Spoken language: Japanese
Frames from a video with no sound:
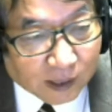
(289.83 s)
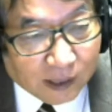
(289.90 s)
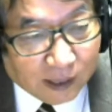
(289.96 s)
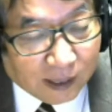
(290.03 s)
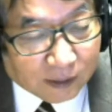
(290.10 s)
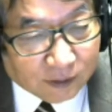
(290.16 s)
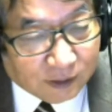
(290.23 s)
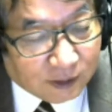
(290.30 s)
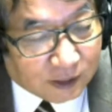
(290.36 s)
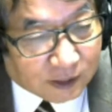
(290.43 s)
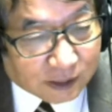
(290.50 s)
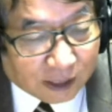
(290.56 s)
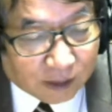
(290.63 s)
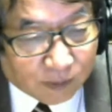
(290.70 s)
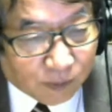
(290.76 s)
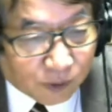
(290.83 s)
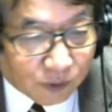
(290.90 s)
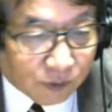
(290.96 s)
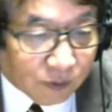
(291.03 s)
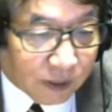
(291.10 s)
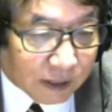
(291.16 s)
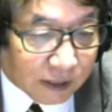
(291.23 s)
あのイースターの模
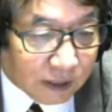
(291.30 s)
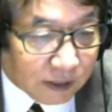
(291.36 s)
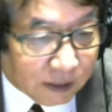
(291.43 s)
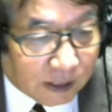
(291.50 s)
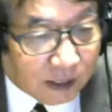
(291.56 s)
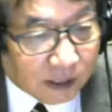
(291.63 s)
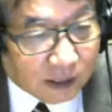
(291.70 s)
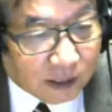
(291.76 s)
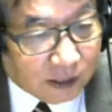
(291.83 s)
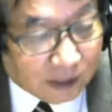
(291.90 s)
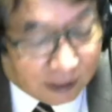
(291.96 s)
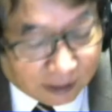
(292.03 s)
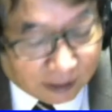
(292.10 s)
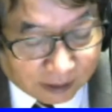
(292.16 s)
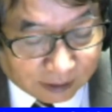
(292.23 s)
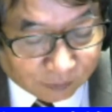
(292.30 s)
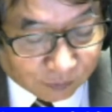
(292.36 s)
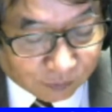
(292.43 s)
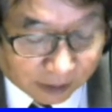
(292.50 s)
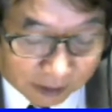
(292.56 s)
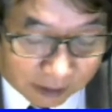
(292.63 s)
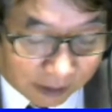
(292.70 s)
様がですね、えー、復
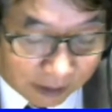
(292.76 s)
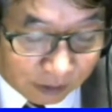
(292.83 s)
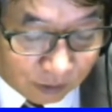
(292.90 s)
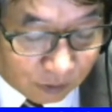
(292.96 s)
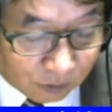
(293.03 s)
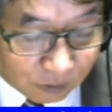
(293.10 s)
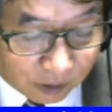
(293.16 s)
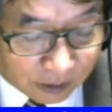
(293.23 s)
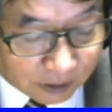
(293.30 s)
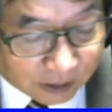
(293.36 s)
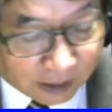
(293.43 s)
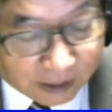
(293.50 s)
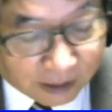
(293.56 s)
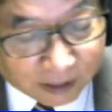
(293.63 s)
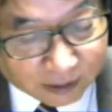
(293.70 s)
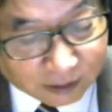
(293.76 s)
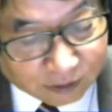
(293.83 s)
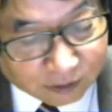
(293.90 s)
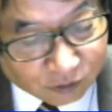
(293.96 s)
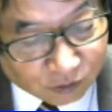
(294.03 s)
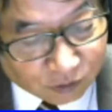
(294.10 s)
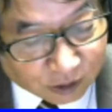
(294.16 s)
活祭というのが伝えられて
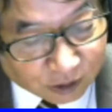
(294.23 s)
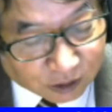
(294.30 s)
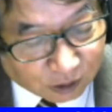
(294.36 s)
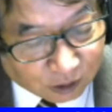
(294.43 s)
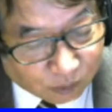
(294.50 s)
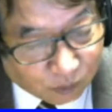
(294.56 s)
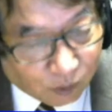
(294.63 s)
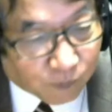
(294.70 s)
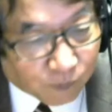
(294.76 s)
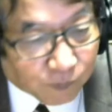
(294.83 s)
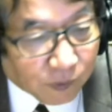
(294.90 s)
くるんですけども